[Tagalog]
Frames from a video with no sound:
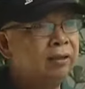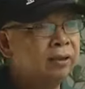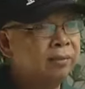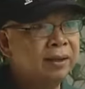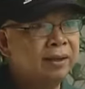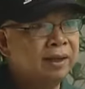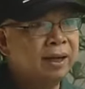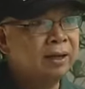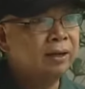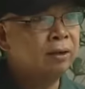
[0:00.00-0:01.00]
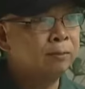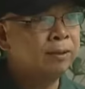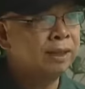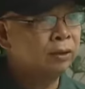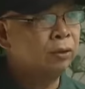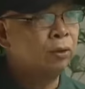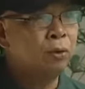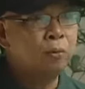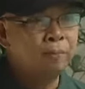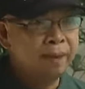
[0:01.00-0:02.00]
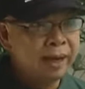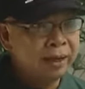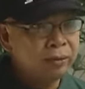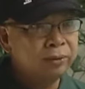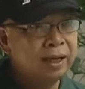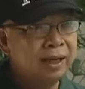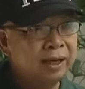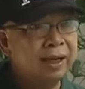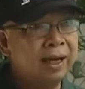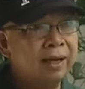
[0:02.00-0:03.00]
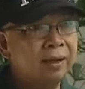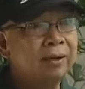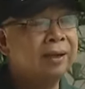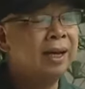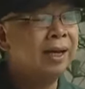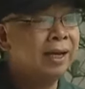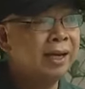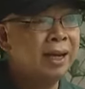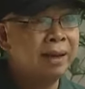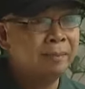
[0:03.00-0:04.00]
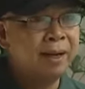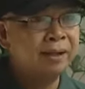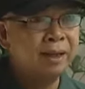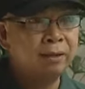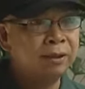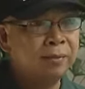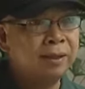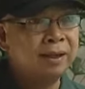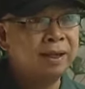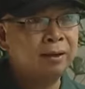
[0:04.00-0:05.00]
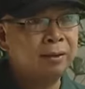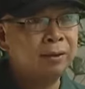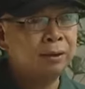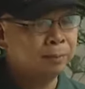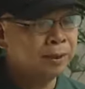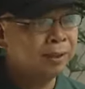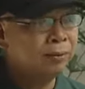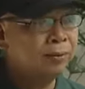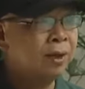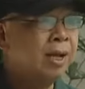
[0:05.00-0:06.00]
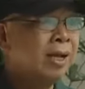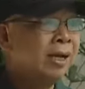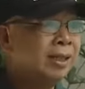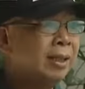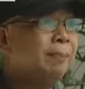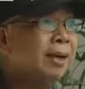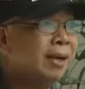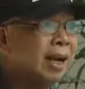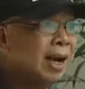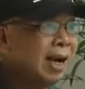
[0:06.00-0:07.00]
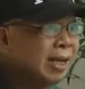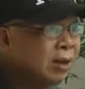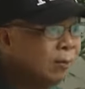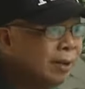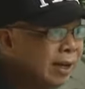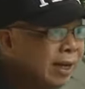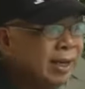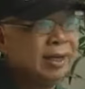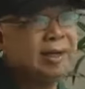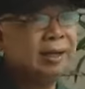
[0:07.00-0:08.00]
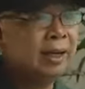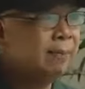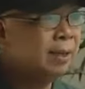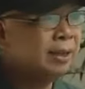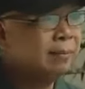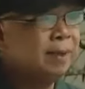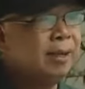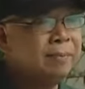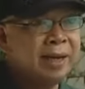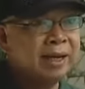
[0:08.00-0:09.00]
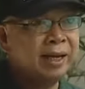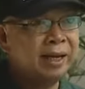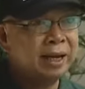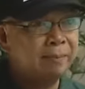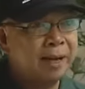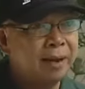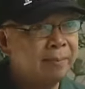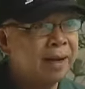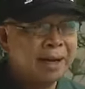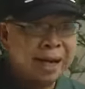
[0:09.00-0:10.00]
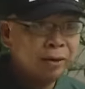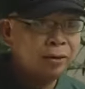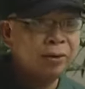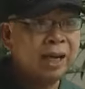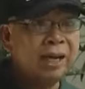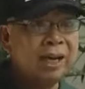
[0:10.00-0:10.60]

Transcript: dito sa mga drug groups na to o meron talagang nakikinabang dito sa mga drug groups na to. Kasi pagka ayaw birahin, ibig sabihin may nakikinabang. Magkano yung